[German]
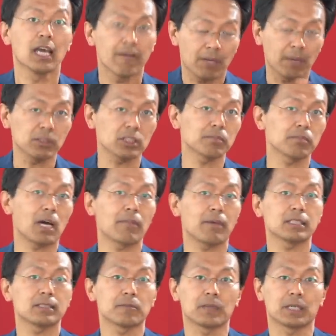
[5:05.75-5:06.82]
Wir haben das ein paar Mal
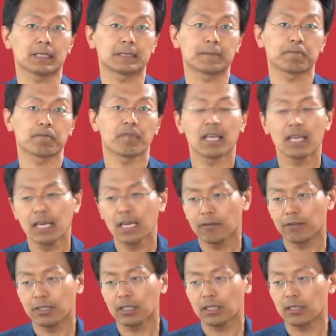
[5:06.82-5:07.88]
gemacht.
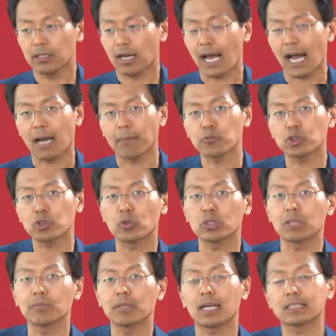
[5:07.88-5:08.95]
Wir haben schon
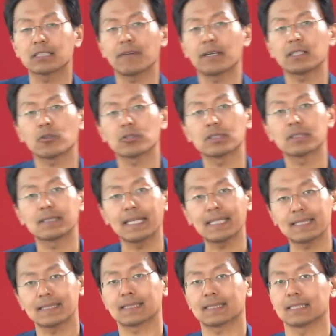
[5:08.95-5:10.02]
im Jahr
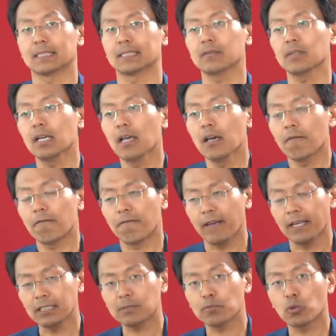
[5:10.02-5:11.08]
2016
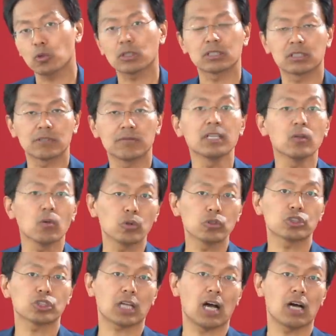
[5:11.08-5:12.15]
Facebook zivil- und
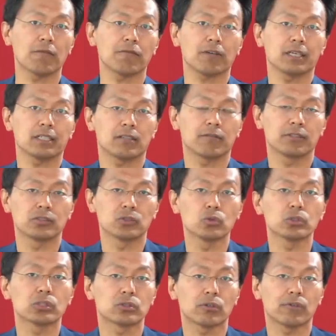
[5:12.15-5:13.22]
strafrecht
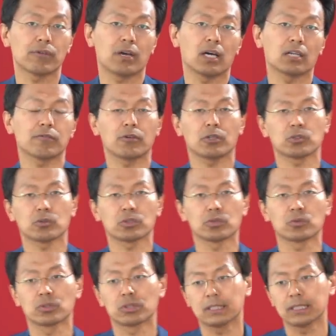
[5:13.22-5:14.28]
versucht zur Verantwortung zu
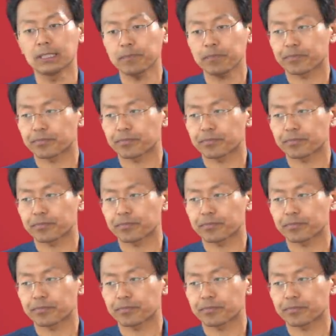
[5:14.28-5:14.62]
ziehen.